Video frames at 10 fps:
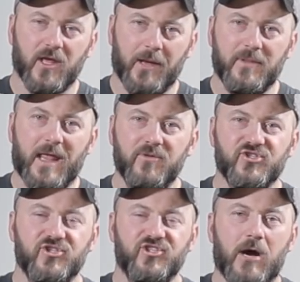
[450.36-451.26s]
jakby
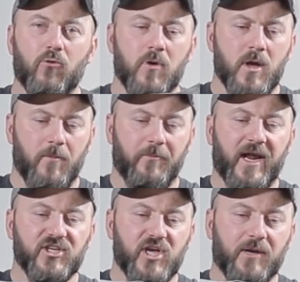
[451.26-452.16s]
najbliższy ciału,
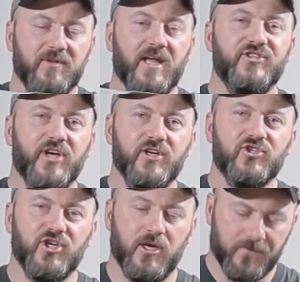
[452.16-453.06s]
brać jakby
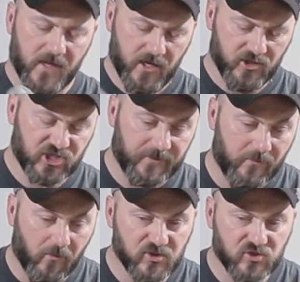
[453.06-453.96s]
najcieńszy,
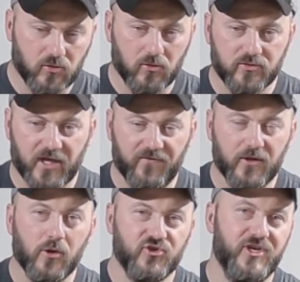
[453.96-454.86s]
żeby po prostu tej
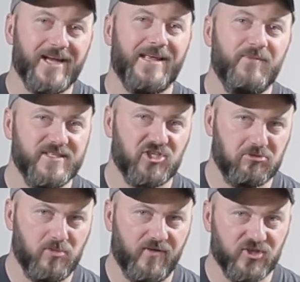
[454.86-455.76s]
wilgoci jak najmniej
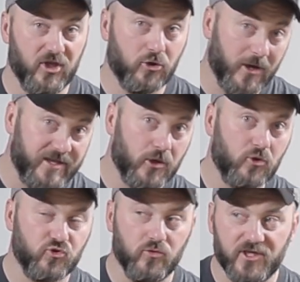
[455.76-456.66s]
zatrzymywać. Czyli kolejne
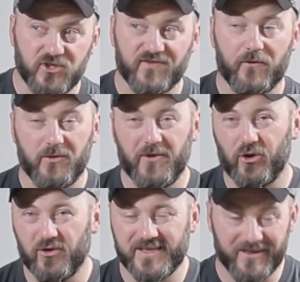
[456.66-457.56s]
koszulki z wełny
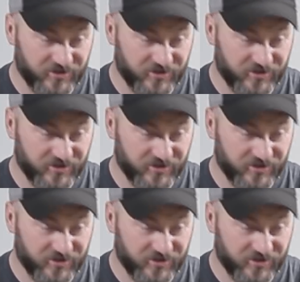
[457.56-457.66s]
Mernosa